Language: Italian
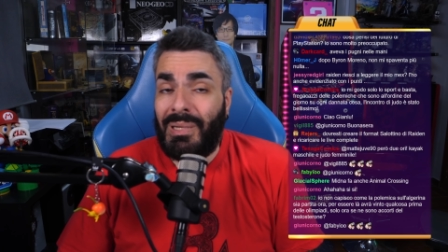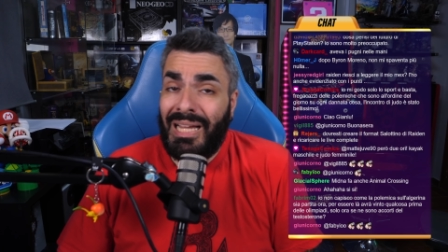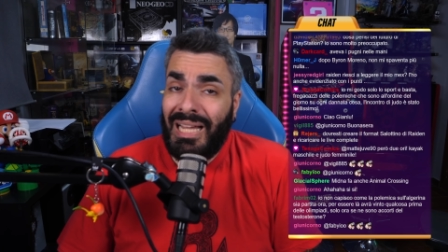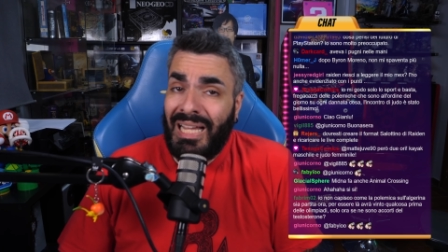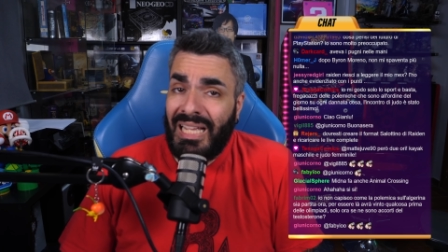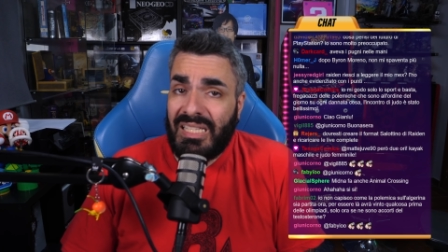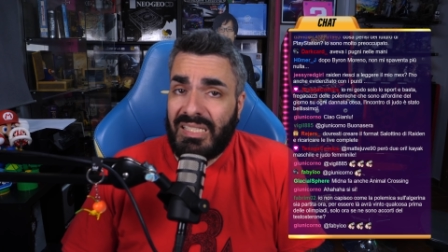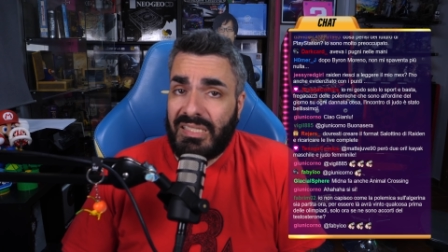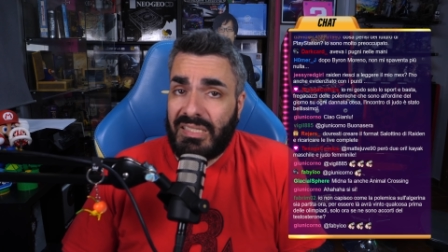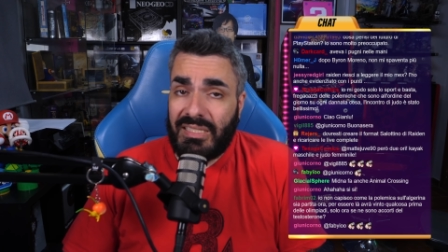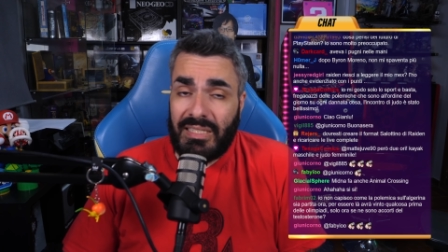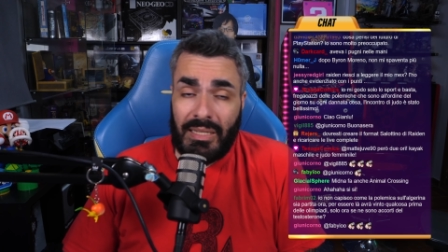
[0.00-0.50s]

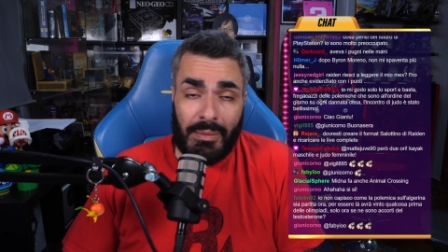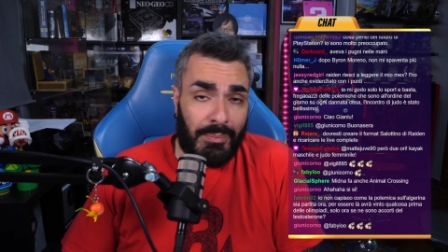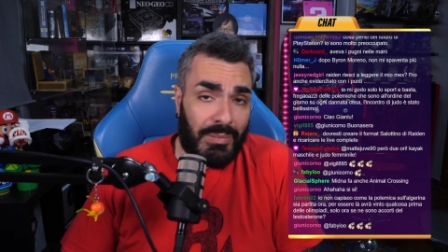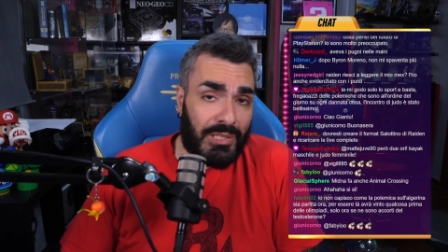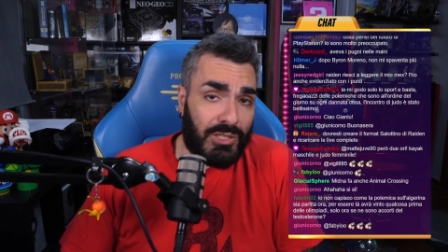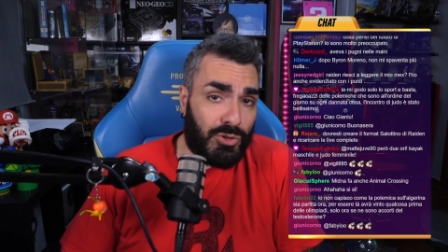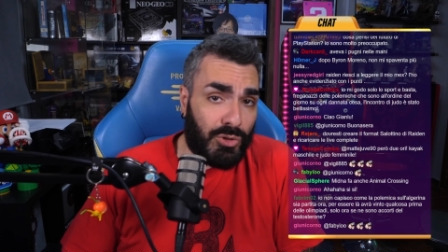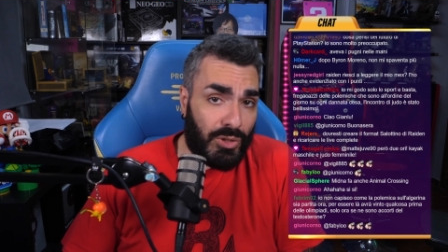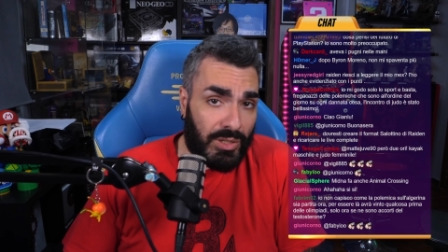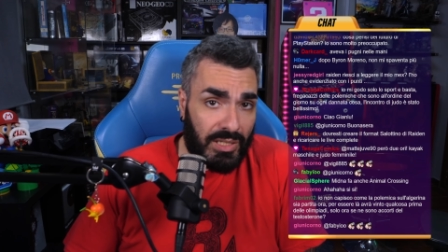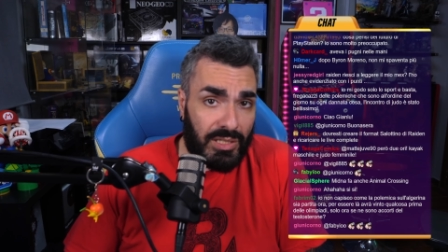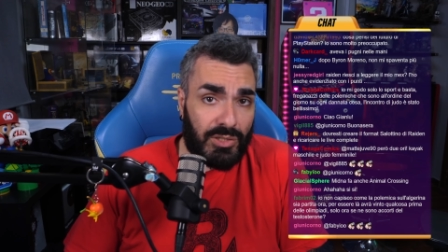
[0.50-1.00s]
Anzi, a
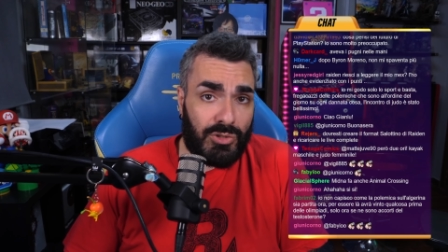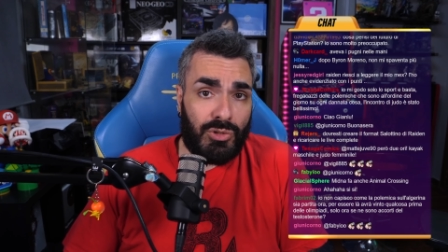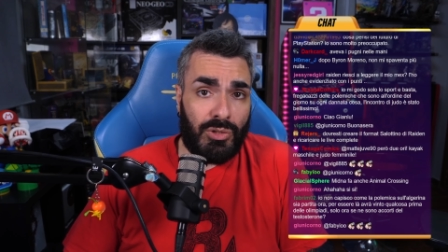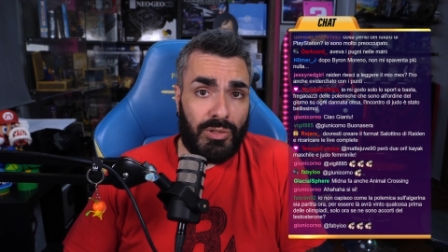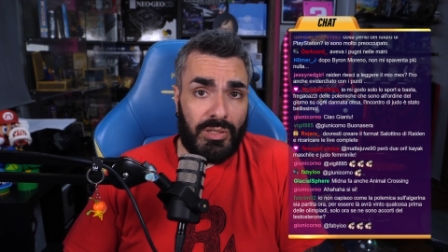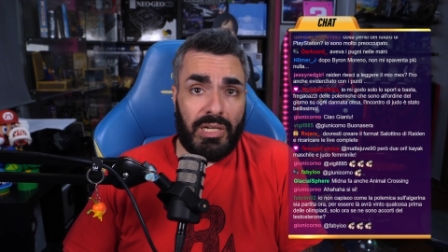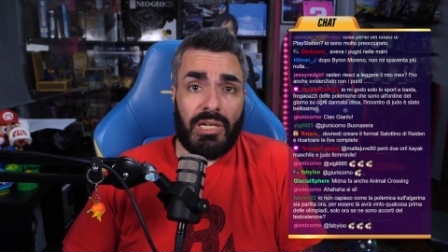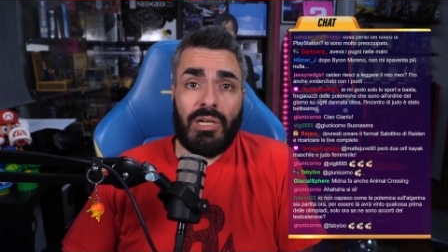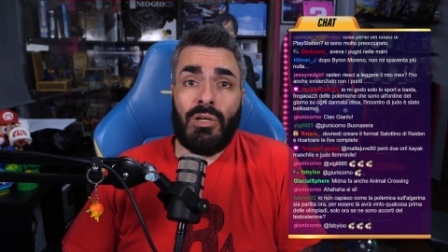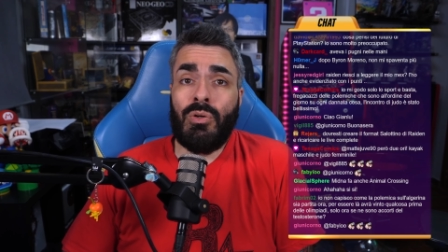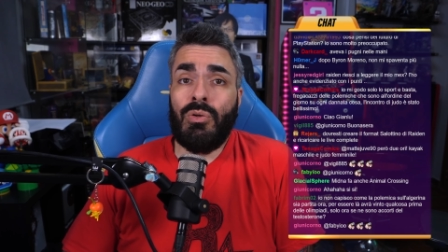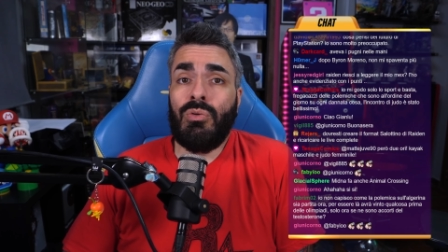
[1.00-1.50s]
maggior
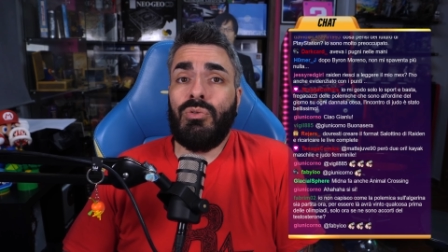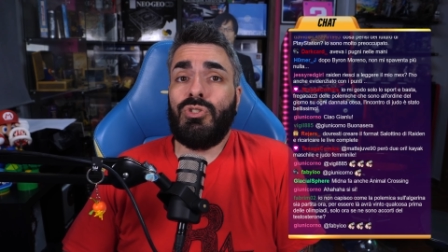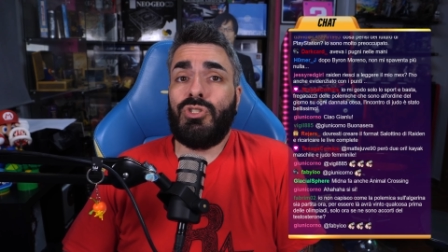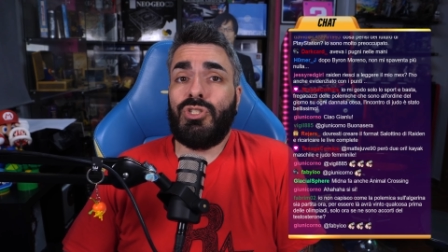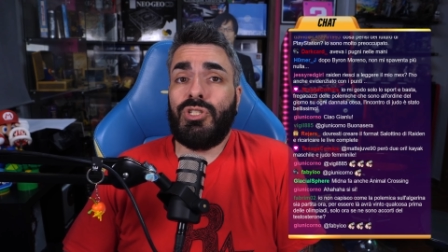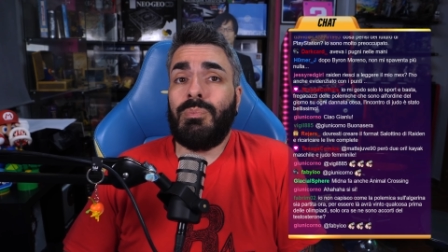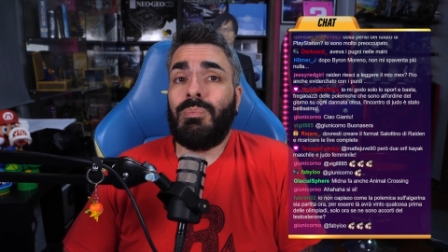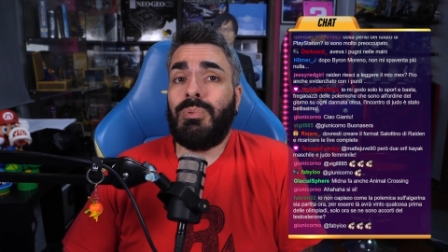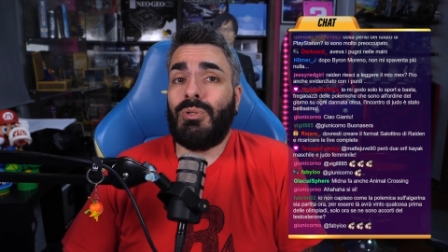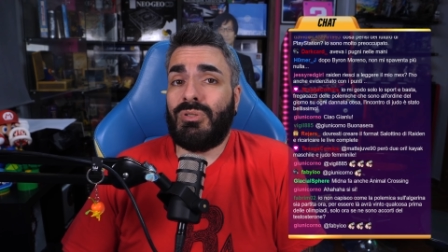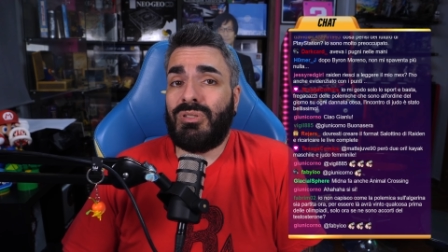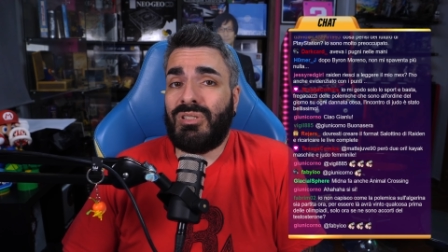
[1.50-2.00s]
ragione non
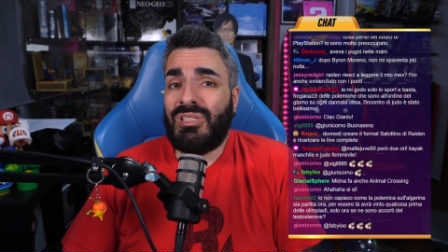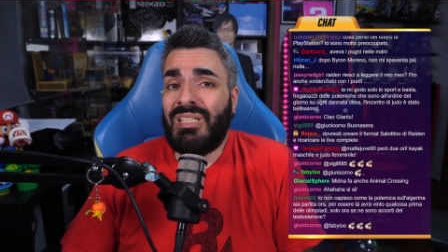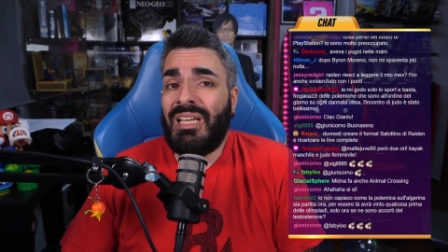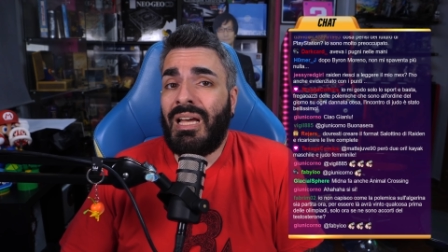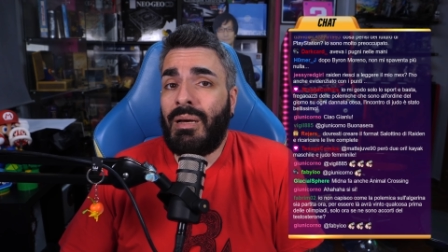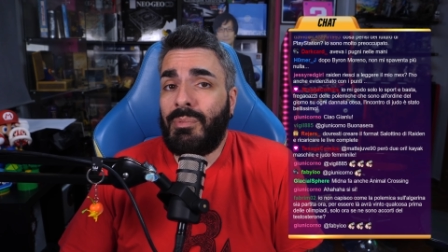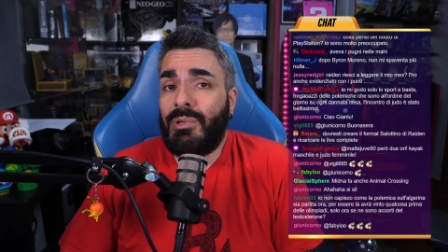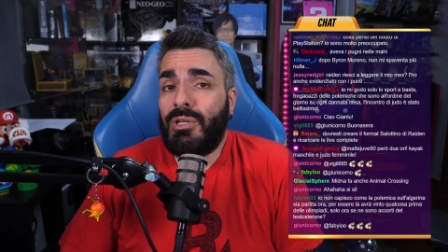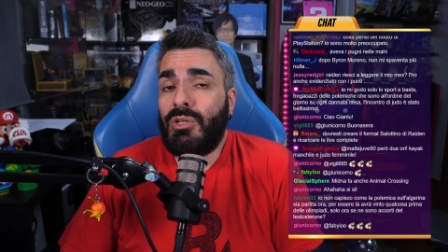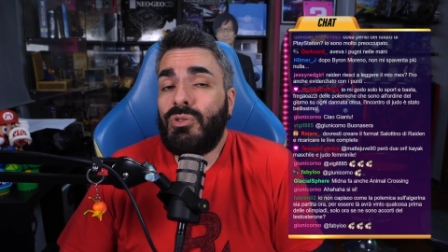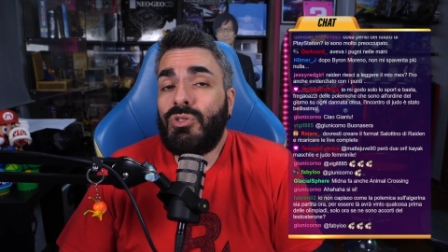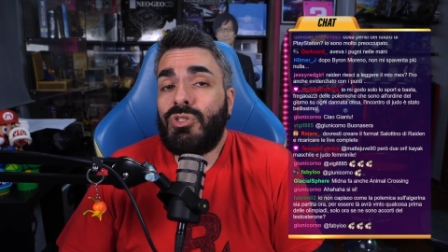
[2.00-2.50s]
ci
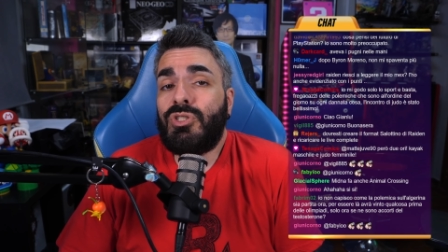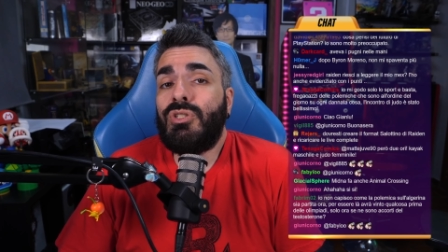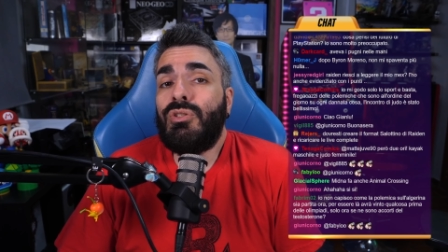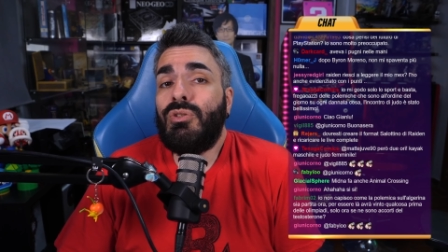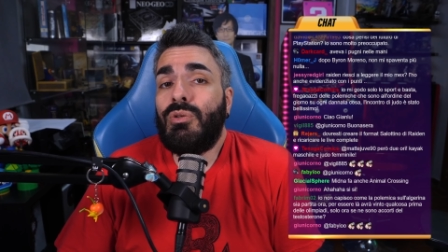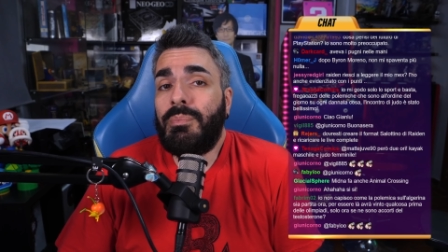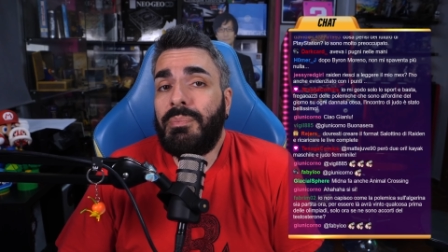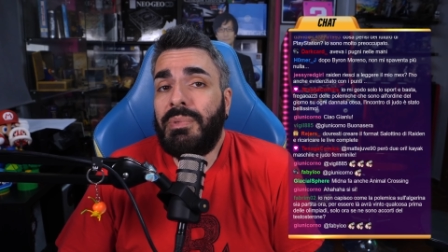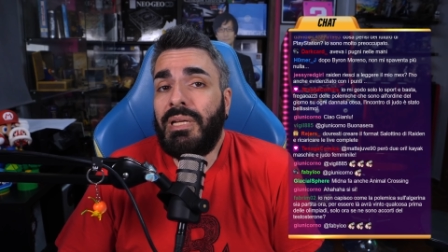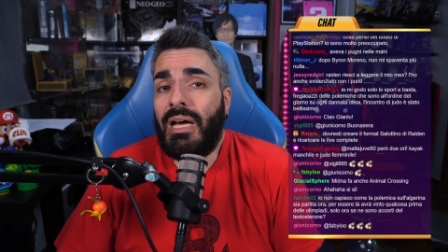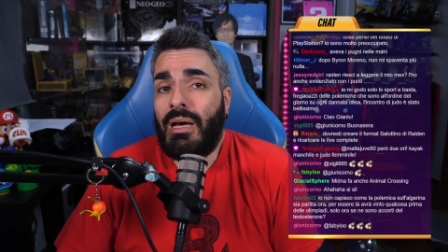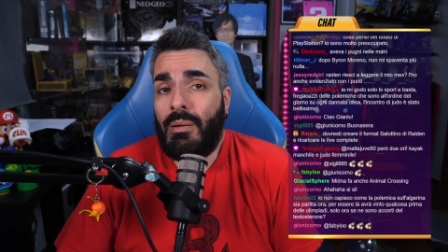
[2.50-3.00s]
possiamo e non ci
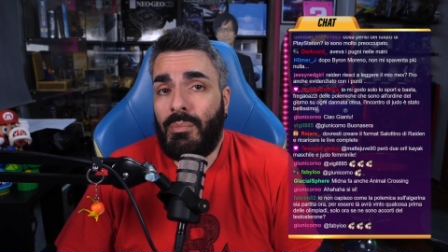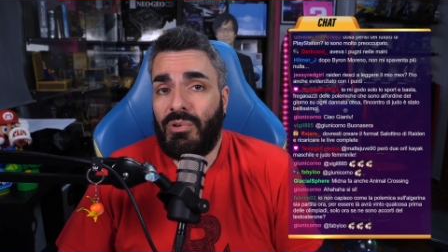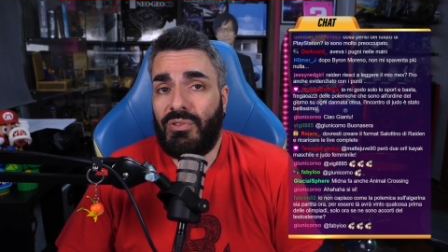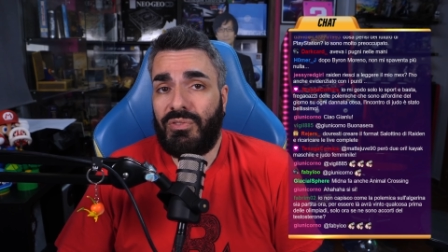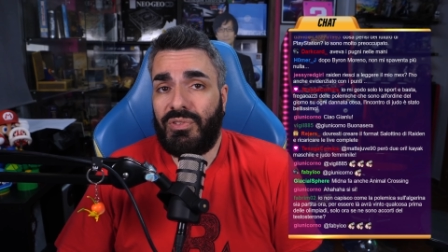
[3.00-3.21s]
dobbiamo